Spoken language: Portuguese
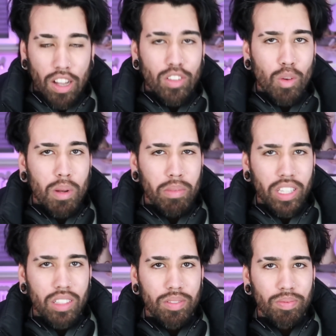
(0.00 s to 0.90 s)
Passou pra
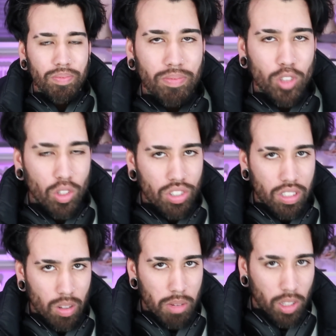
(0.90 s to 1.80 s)
mim? todos que
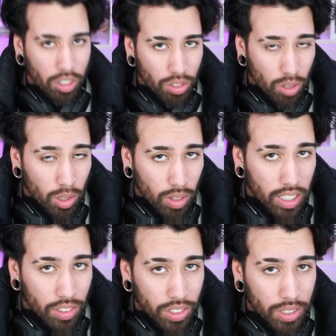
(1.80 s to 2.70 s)
são menores de 18
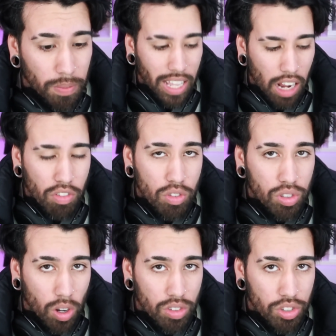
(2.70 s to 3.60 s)
anos, grava um stories